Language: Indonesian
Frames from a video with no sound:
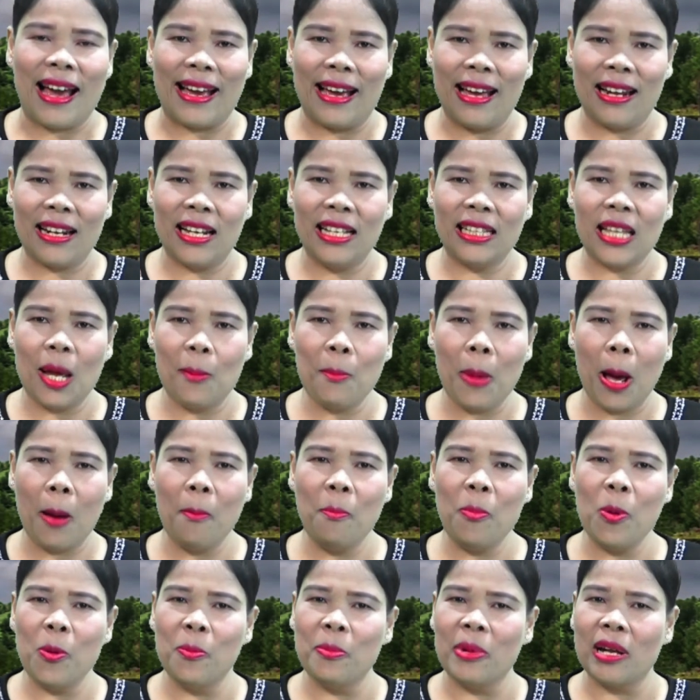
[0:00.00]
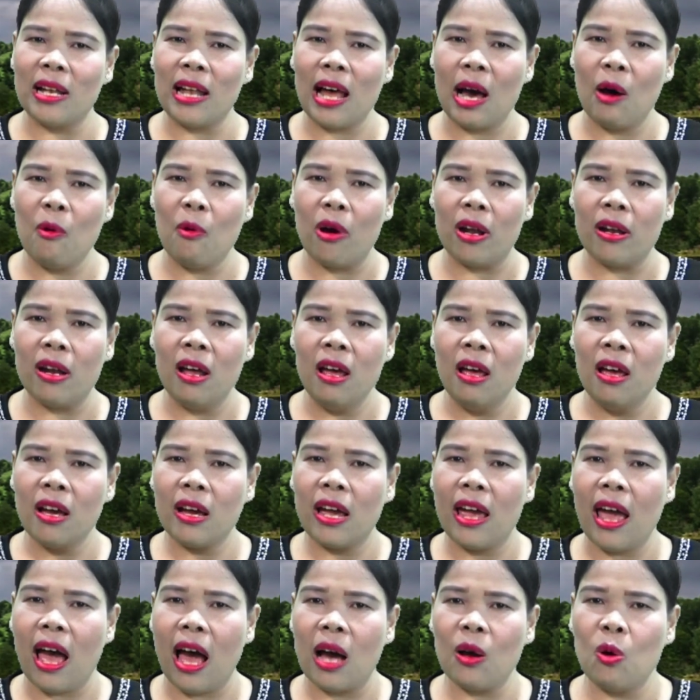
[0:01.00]
Agar kita mampu melawan
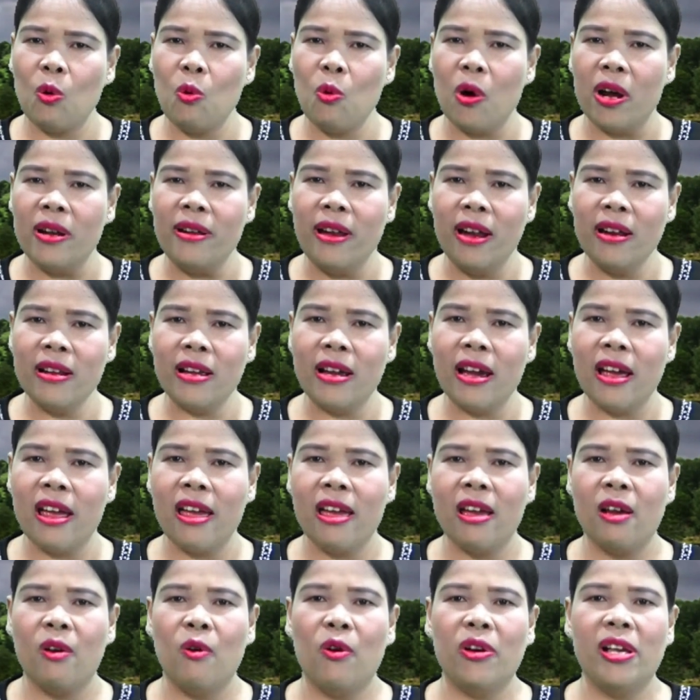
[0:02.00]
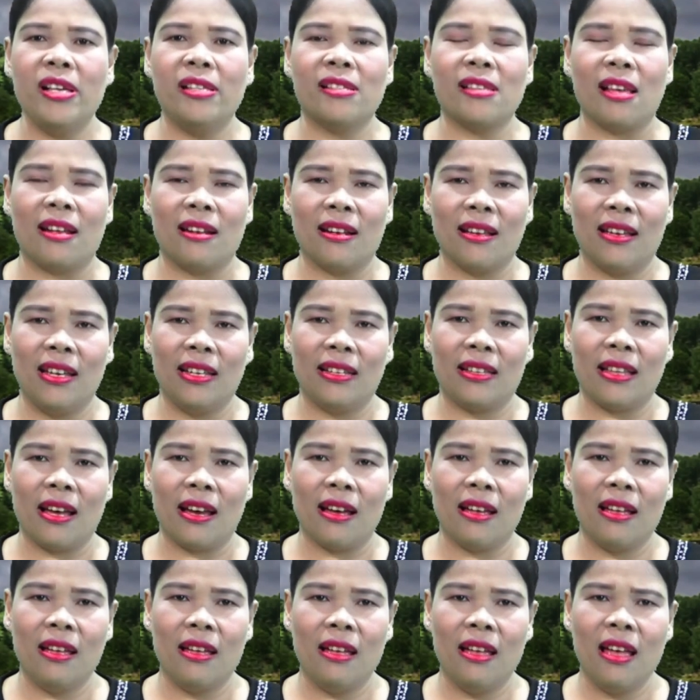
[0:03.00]
keakuan dan keegoisan
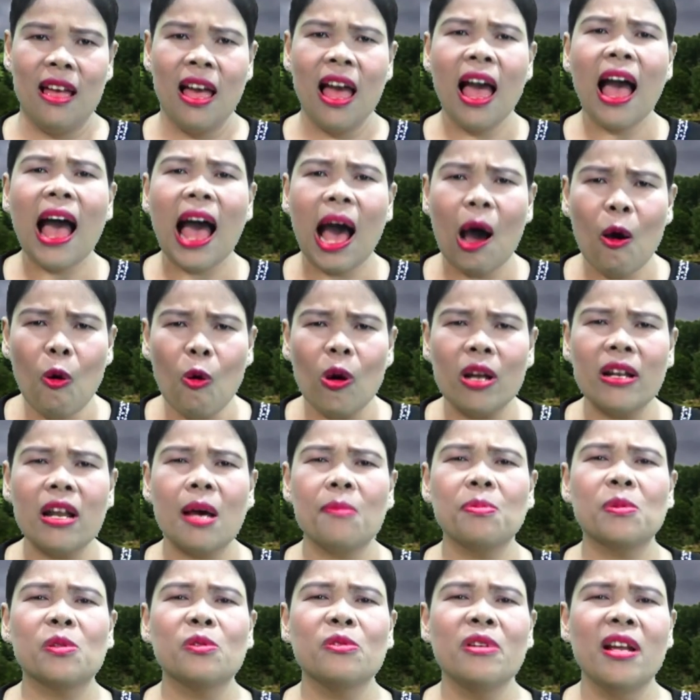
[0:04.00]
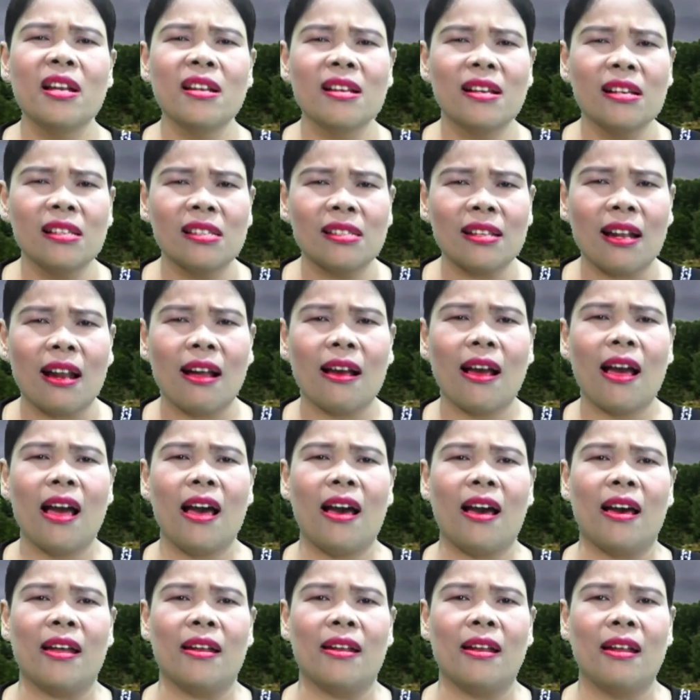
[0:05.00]
kita. Hawa nafsu dan
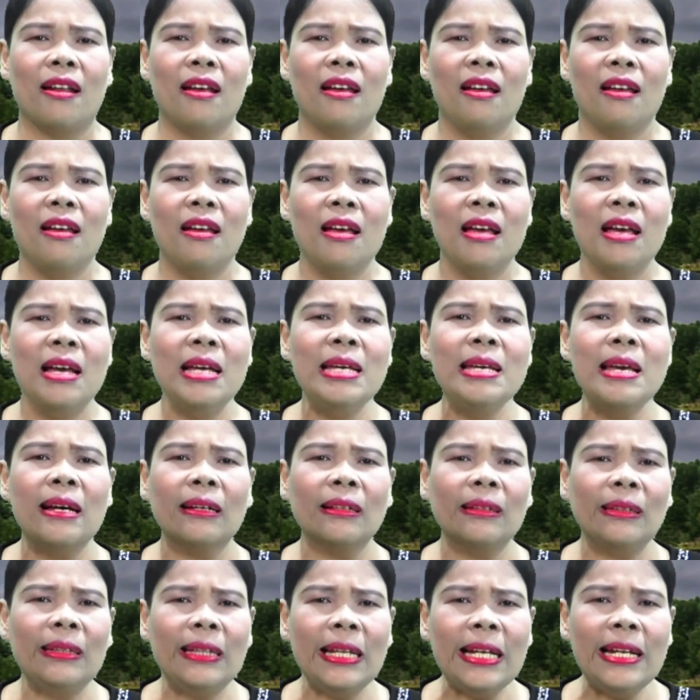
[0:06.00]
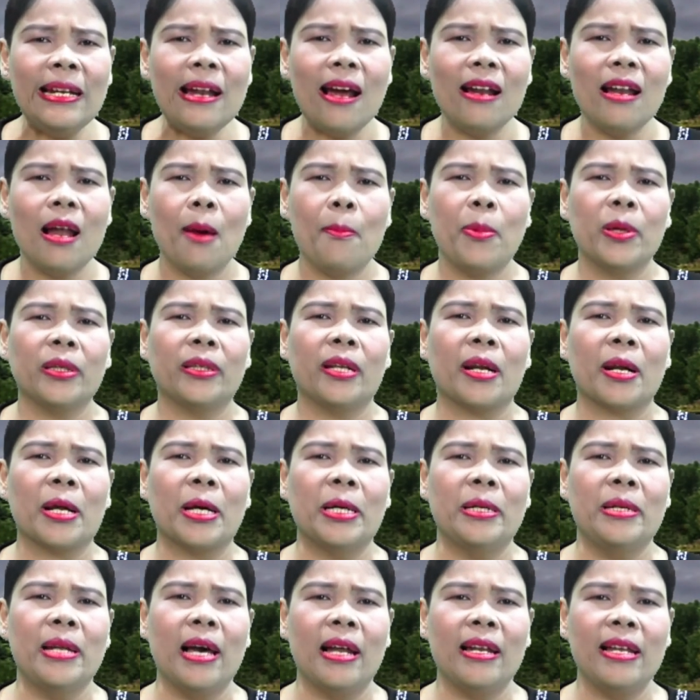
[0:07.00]
keserakahan yang tidak dapat
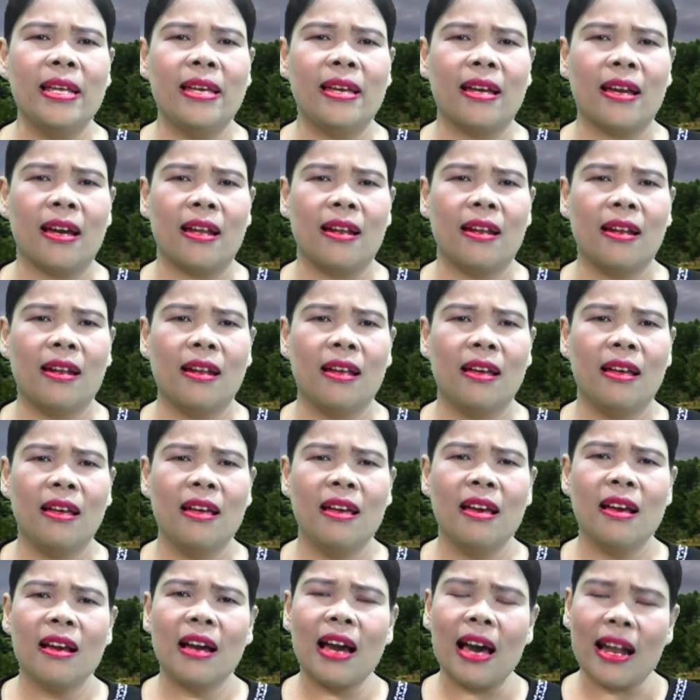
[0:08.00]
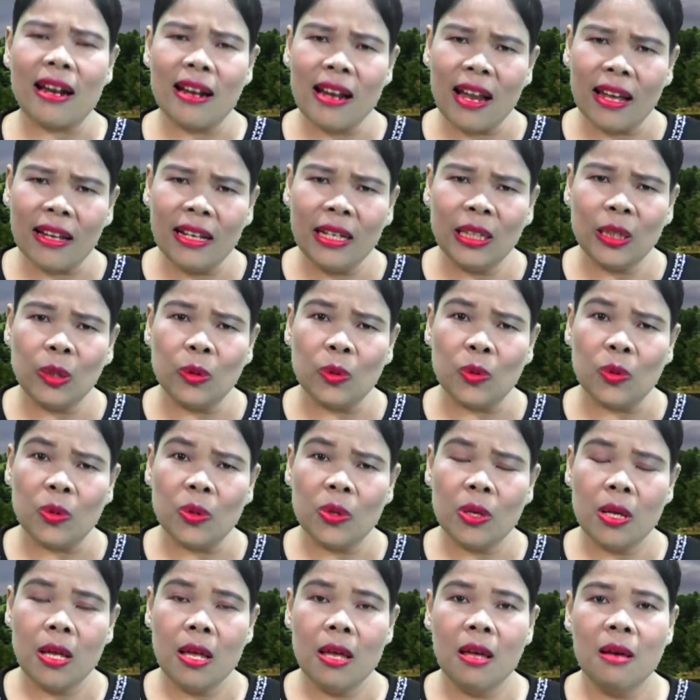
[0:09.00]
terkendalikan. Karena itu,
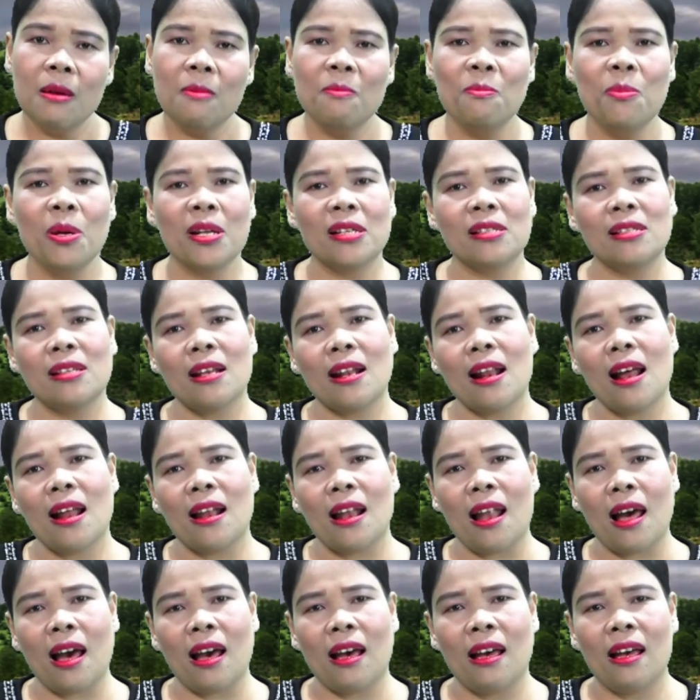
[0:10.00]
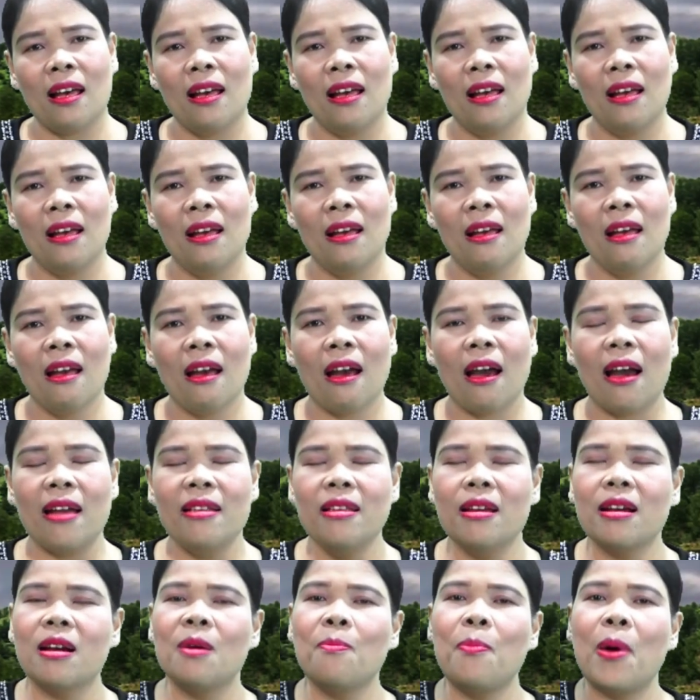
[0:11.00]
berserahlah
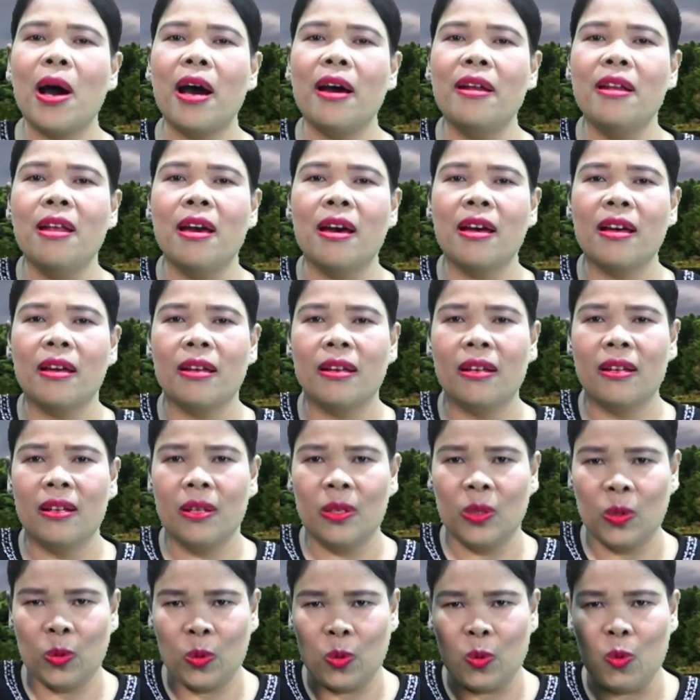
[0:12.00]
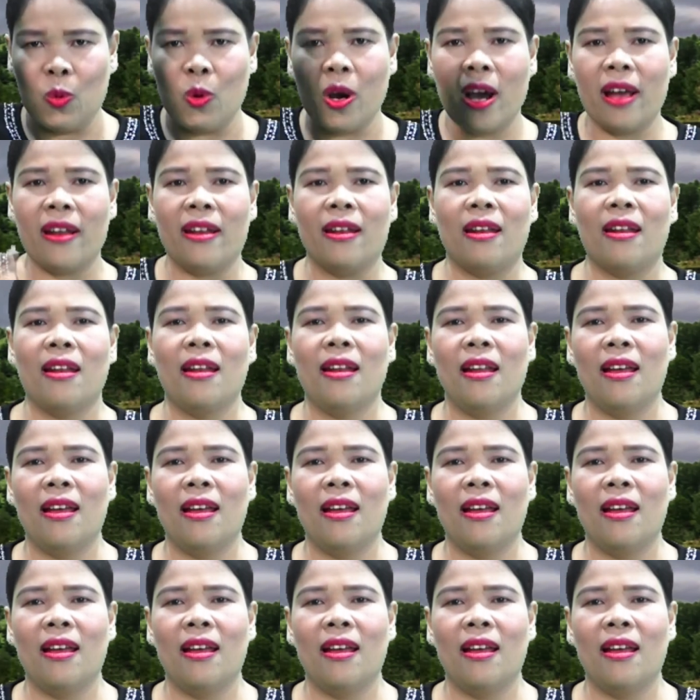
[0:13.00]
hanya kepada Tuhan.